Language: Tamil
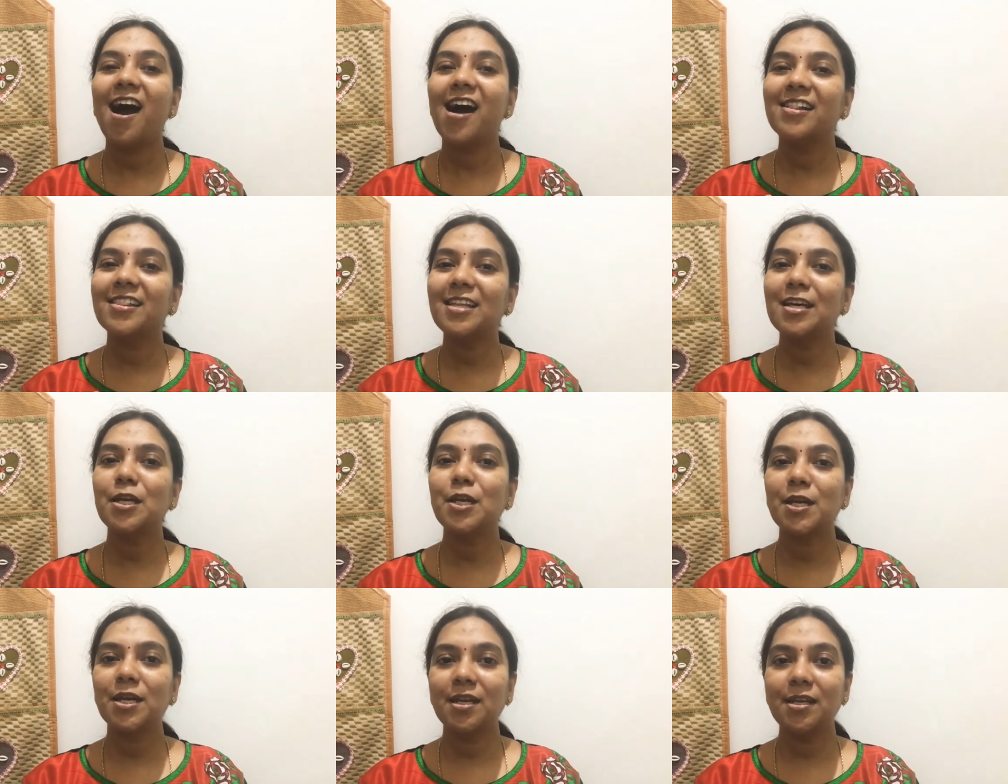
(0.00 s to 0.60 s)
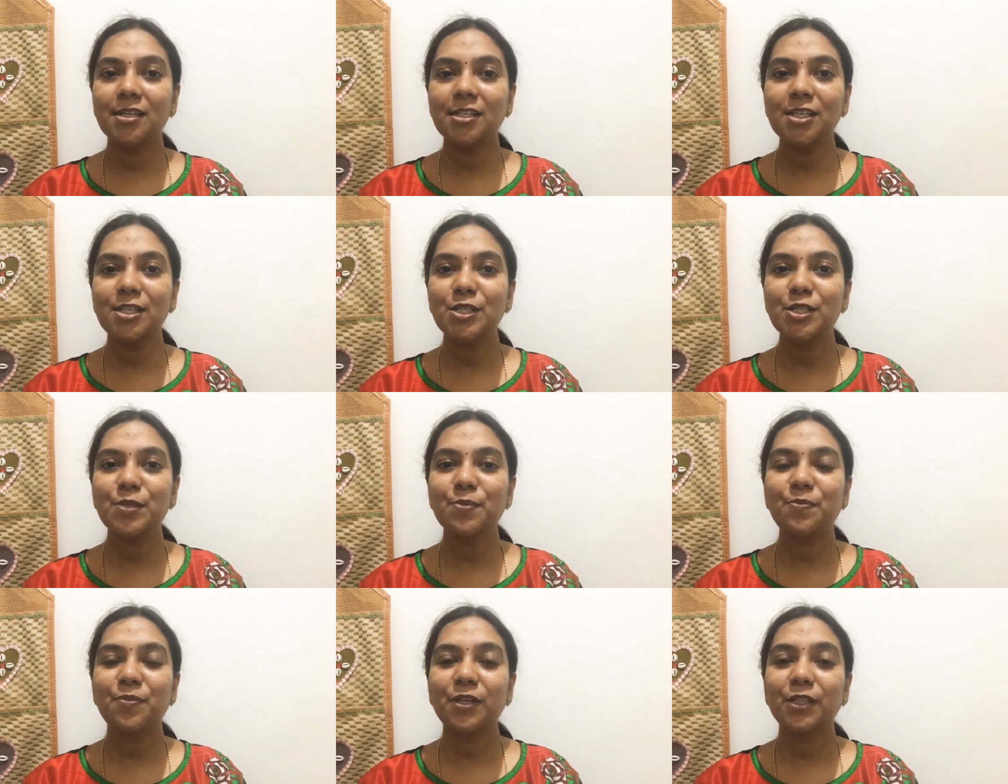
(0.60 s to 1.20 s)
அந்த
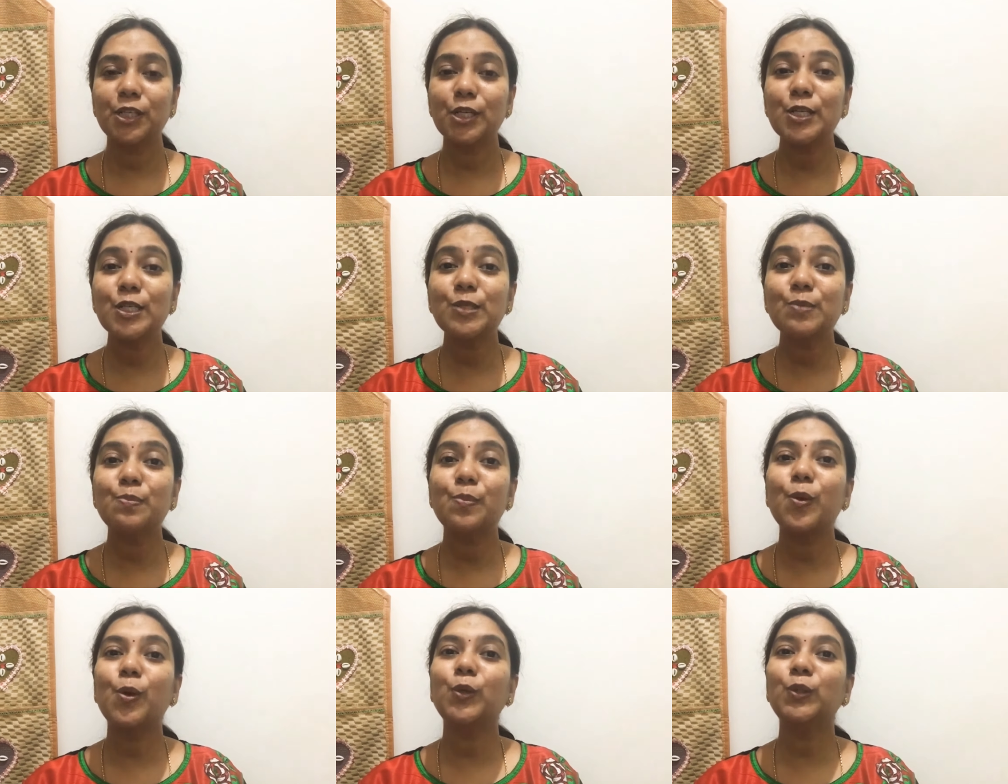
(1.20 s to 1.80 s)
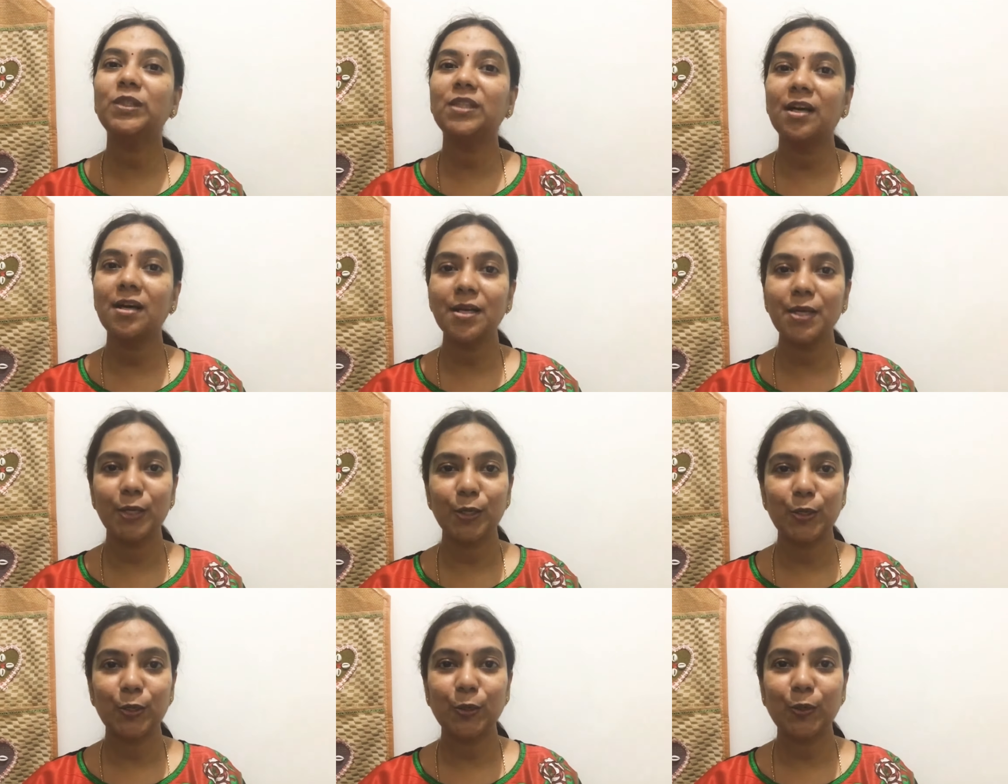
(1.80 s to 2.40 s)
ரிலேஷன்ஷிப் வந்து
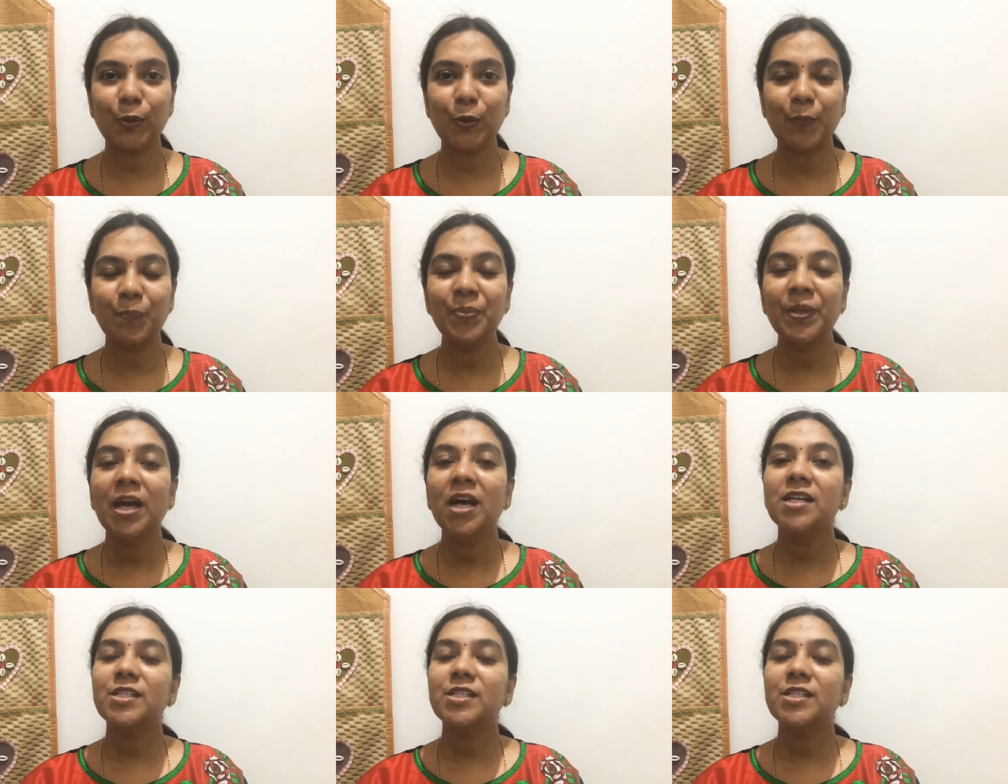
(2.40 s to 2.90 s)
ஸ்மூத்தாக இருக்கும்